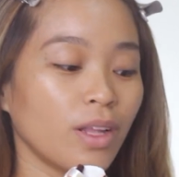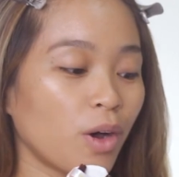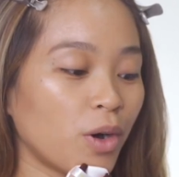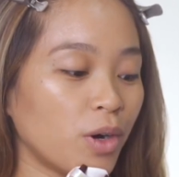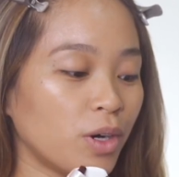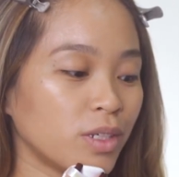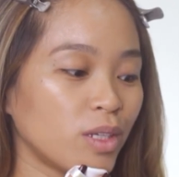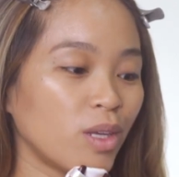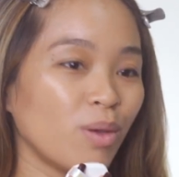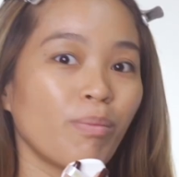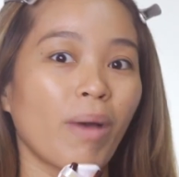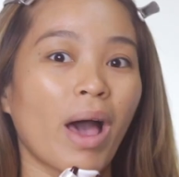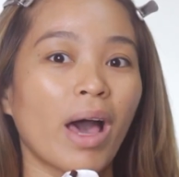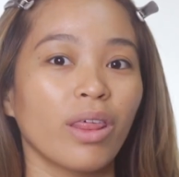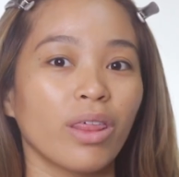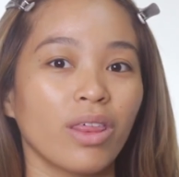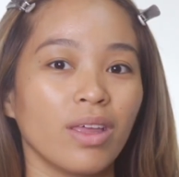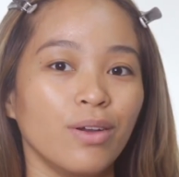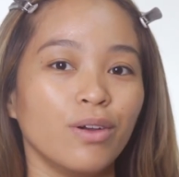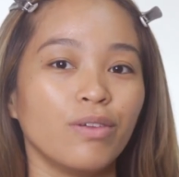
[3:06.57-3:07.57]
Nako, si
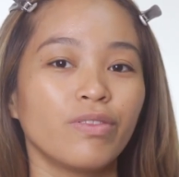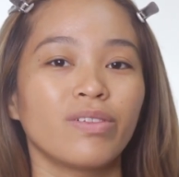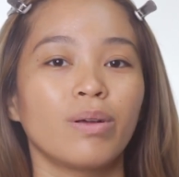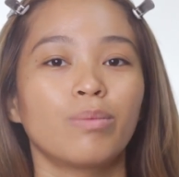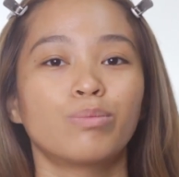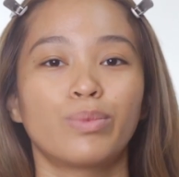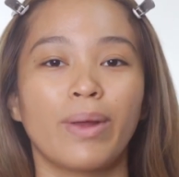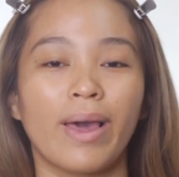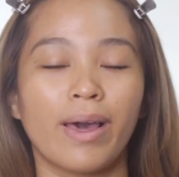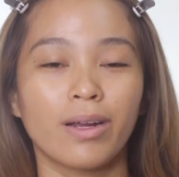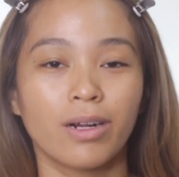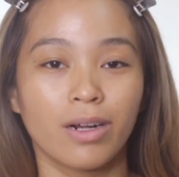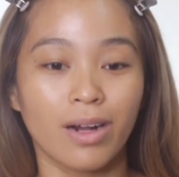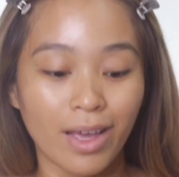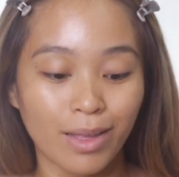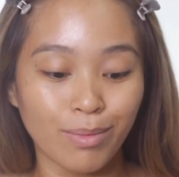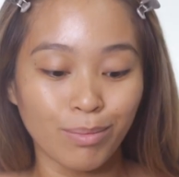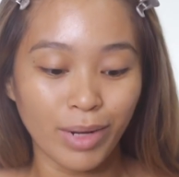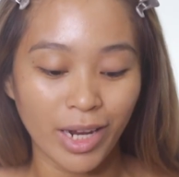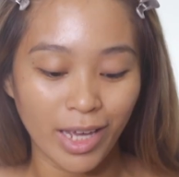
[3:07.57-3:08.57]
Matthew from Rare
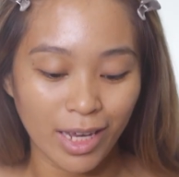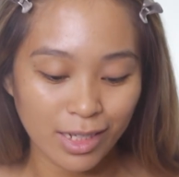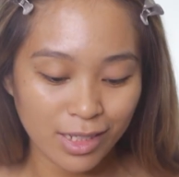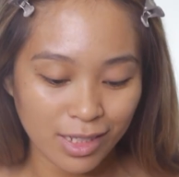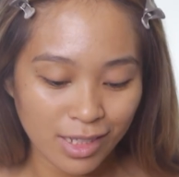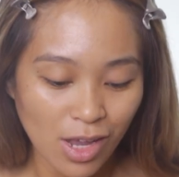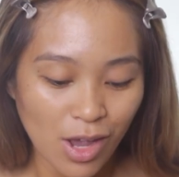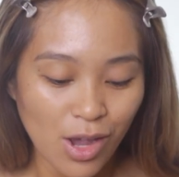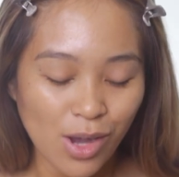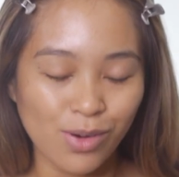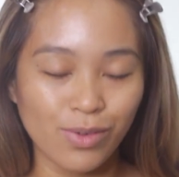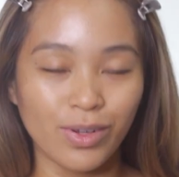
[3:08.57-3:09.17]
and Bliss